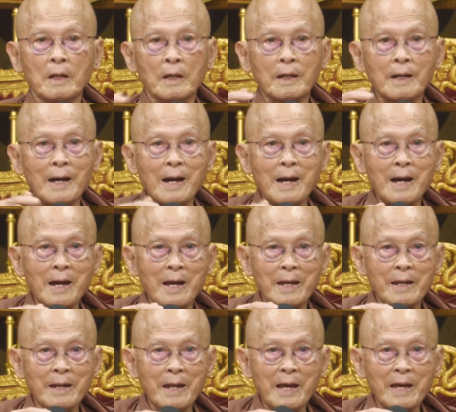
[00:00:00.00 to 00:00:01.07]
กาย
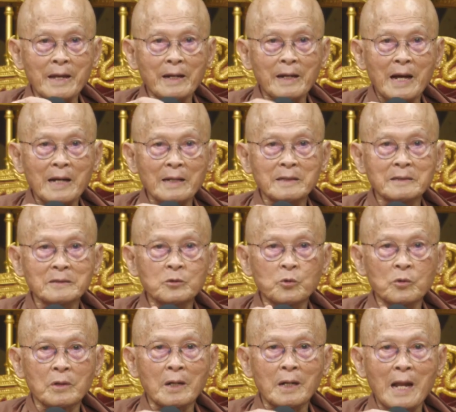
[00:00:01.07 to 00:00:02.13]
ใน กายคือตั
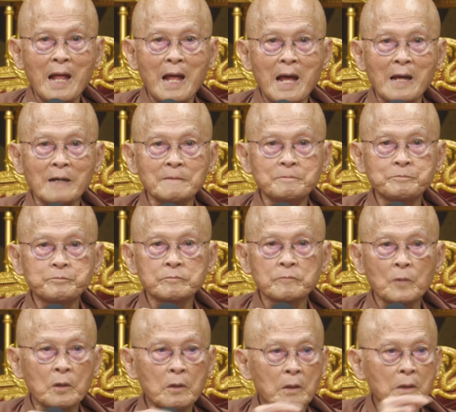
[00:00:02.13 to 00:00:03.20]
วกลาง
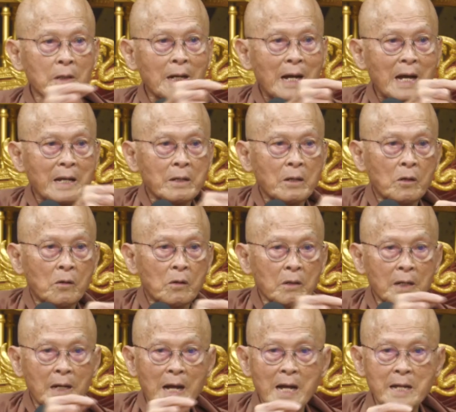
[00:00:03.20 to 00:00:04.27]
ของกายนอก
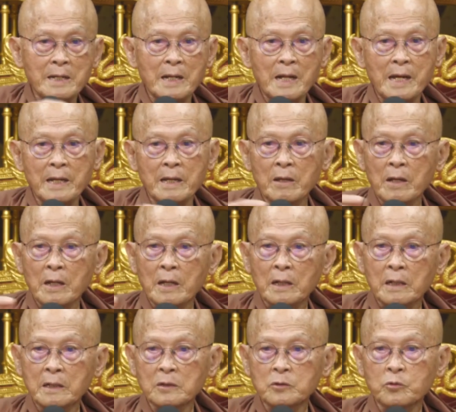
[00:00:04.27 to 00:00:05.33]
กายใน
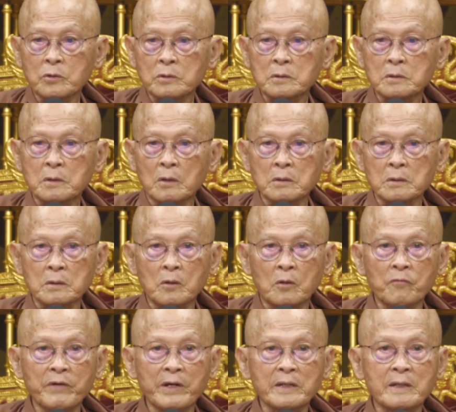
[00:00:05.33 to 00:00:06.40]
คือตัวต้นของ
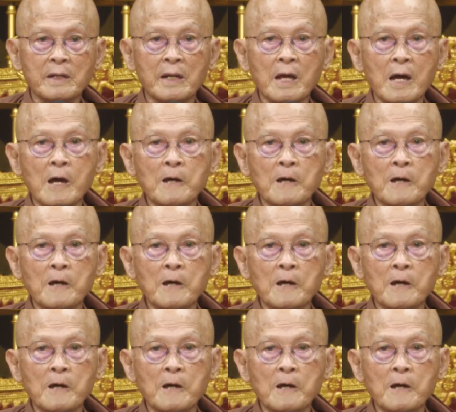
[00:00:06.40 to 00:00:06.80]
เวทนา